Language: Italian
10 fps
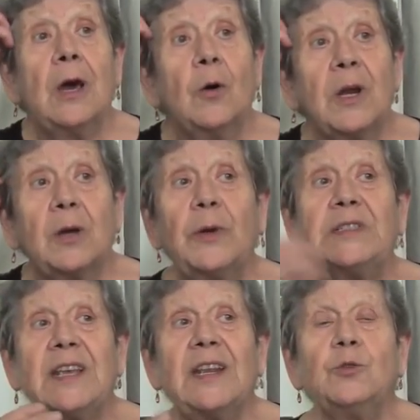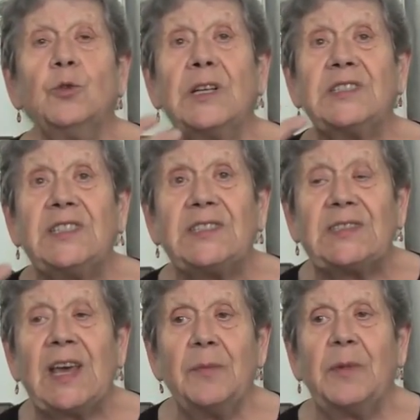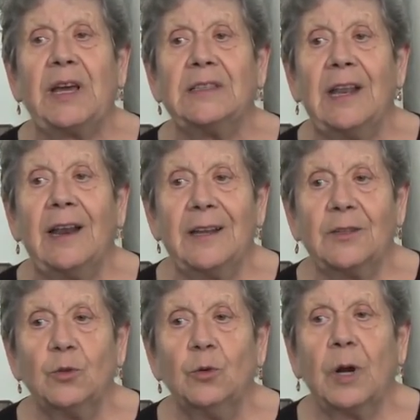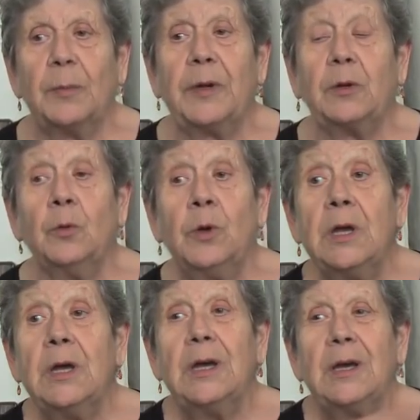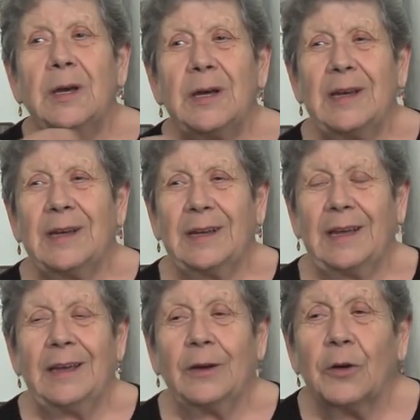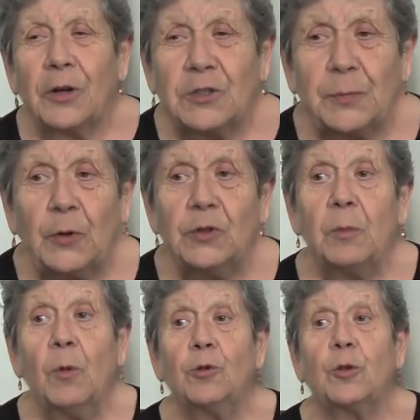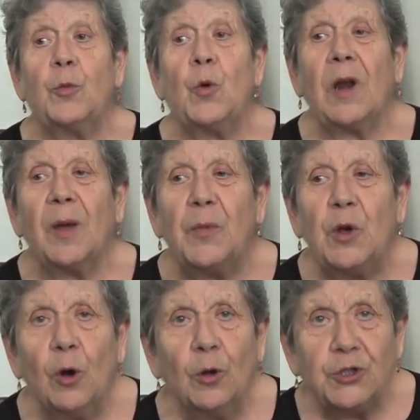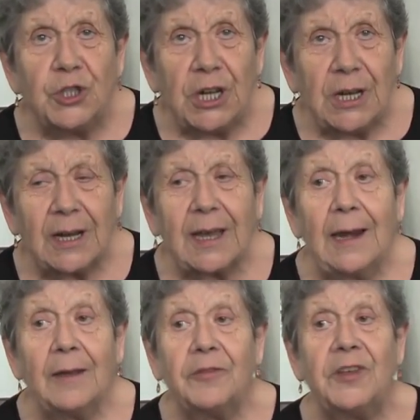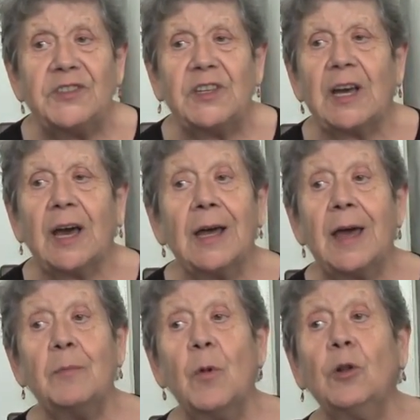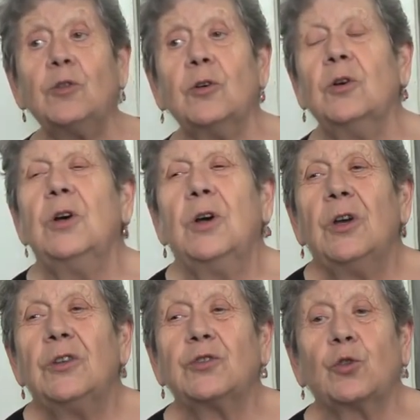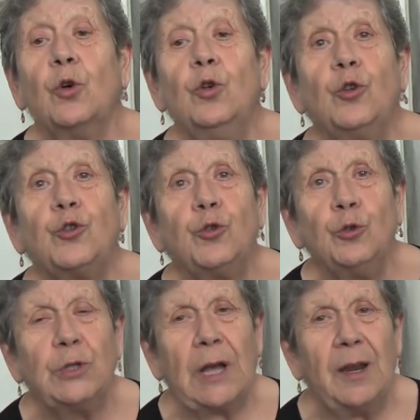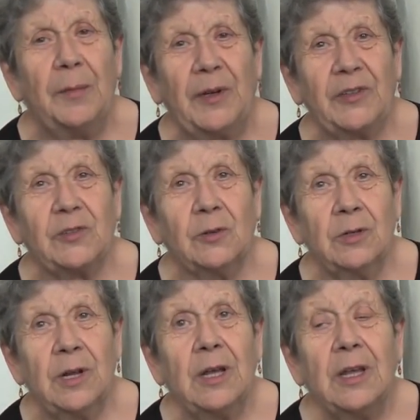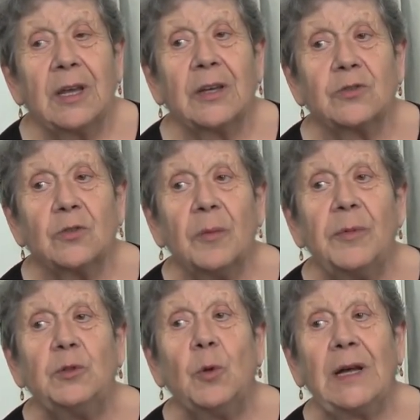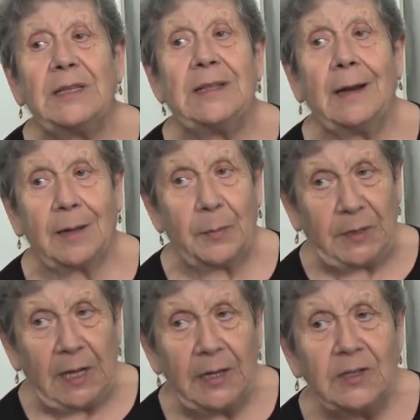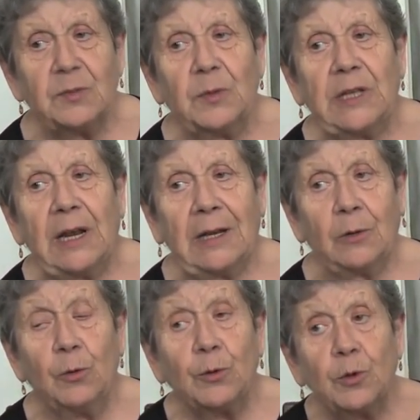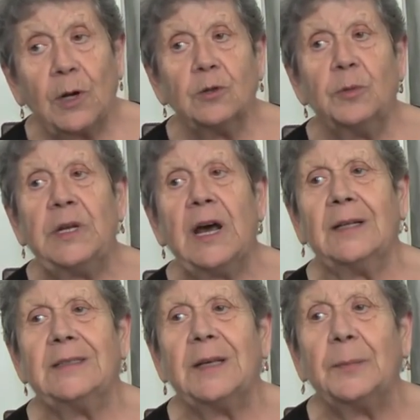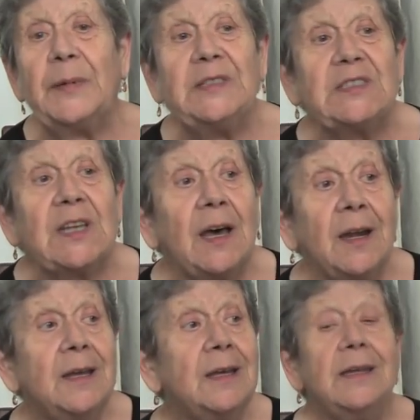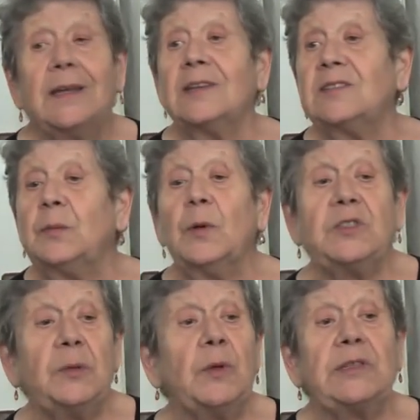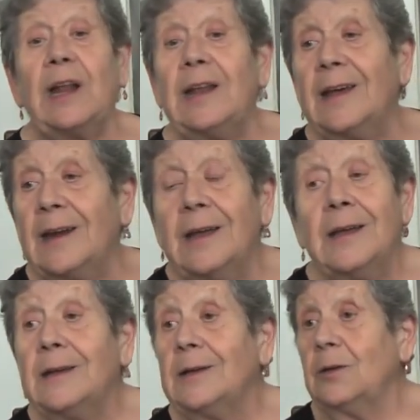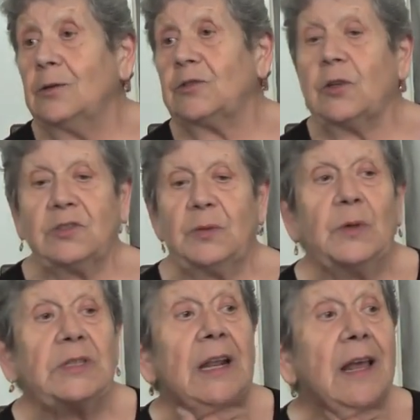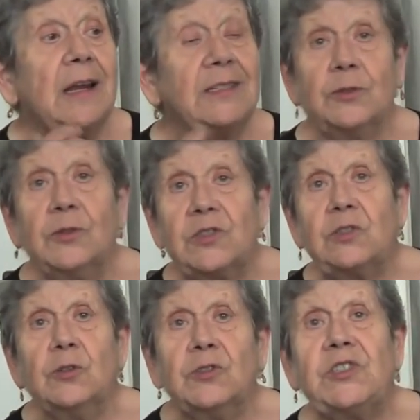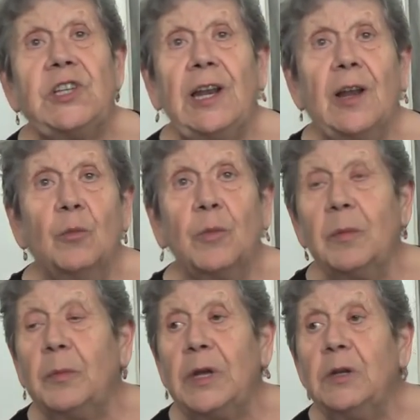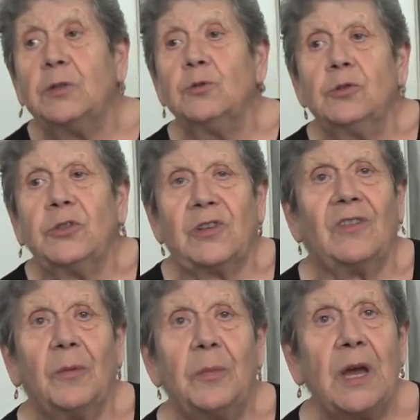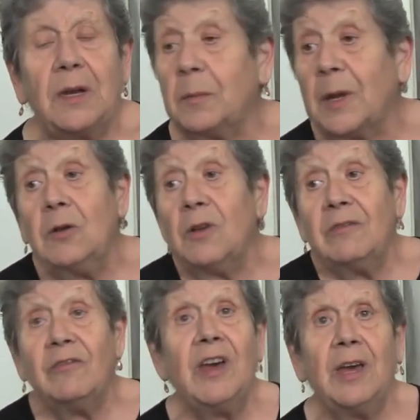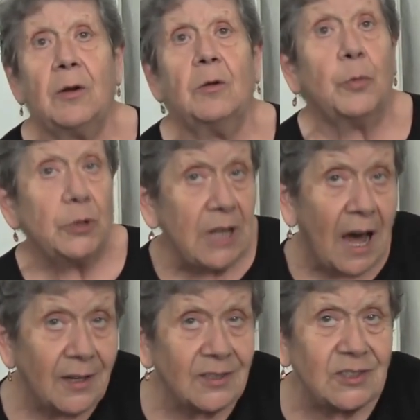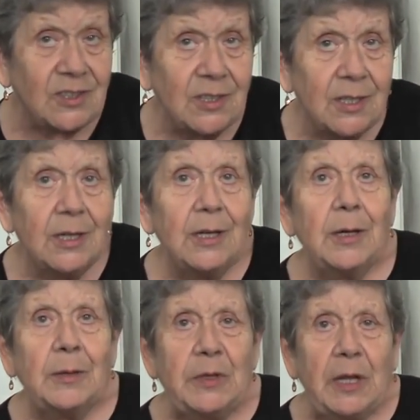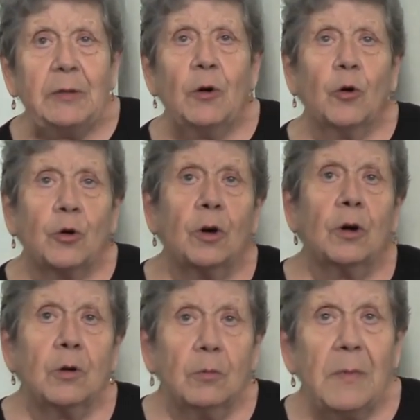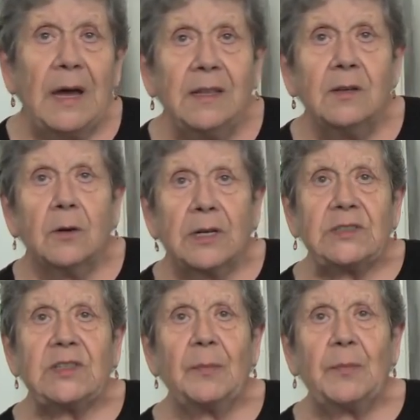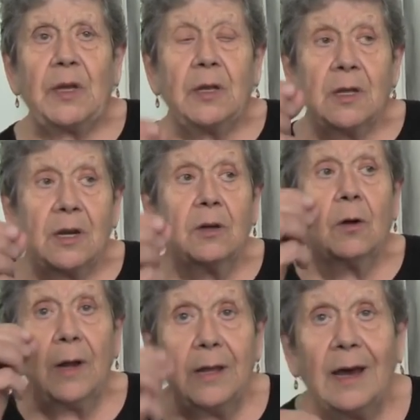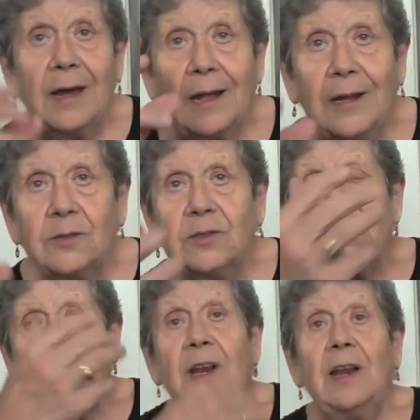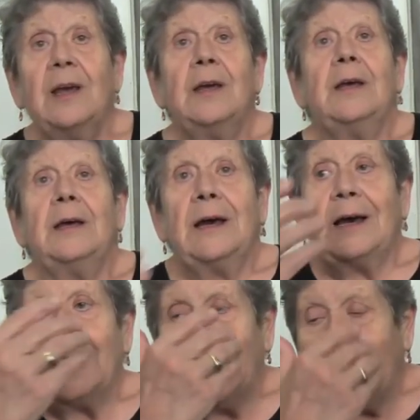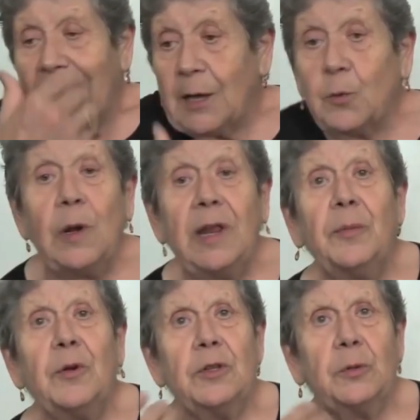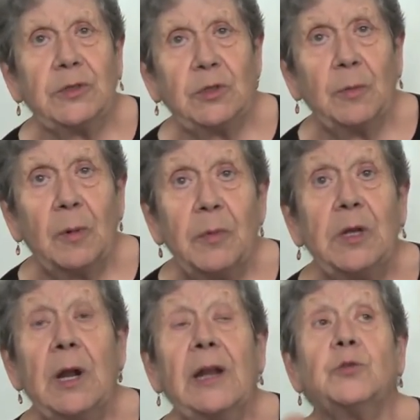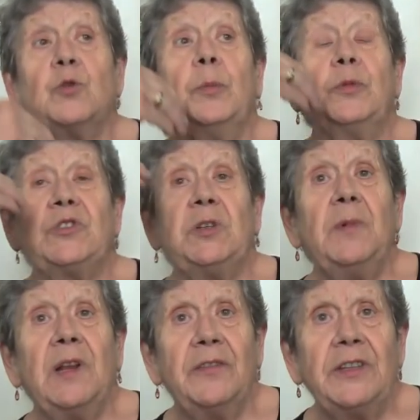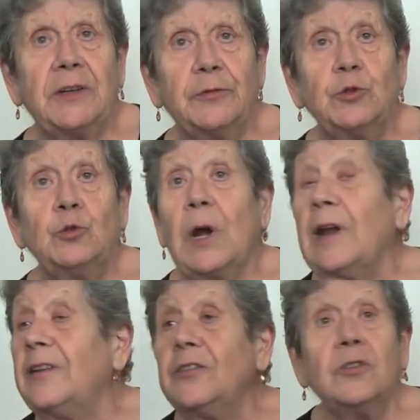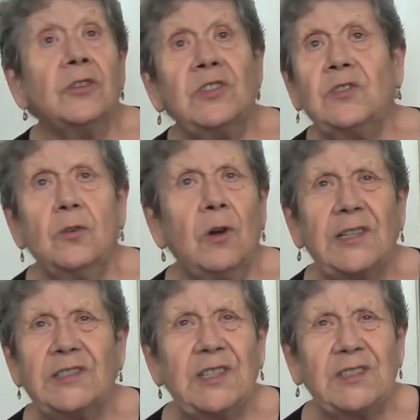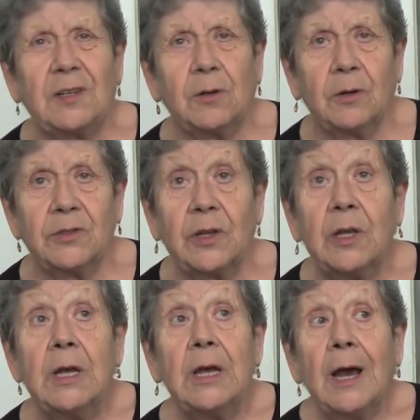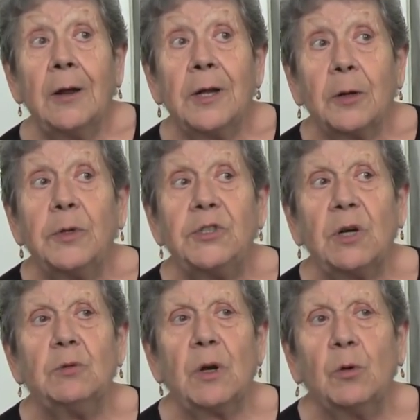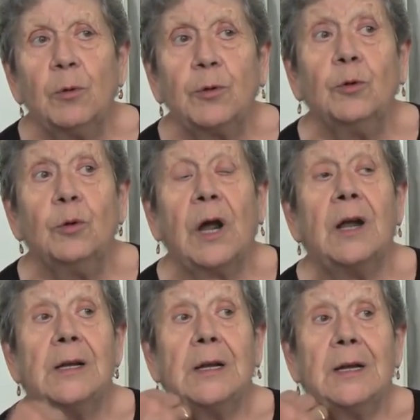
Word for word: Ora questa natura sistemica della natura, per cui che corrisponde molto più alla biologia che alla fisica, è molto sconosciuta alle persone che sono abituate dal capitalismo, dalla cultura dominante, a pensare che si, poi si può tagliare, non so, si può tagliare le tonsille a un bambino e tutto sa va bene, ma non è vero, può darsi occorre un medico che sappia ricollegare le tonsille all'equilibrio di questo bambino, alla sua possibile vita futura. Le risorse sono la stessa cosa. Allora qui c'è una cultura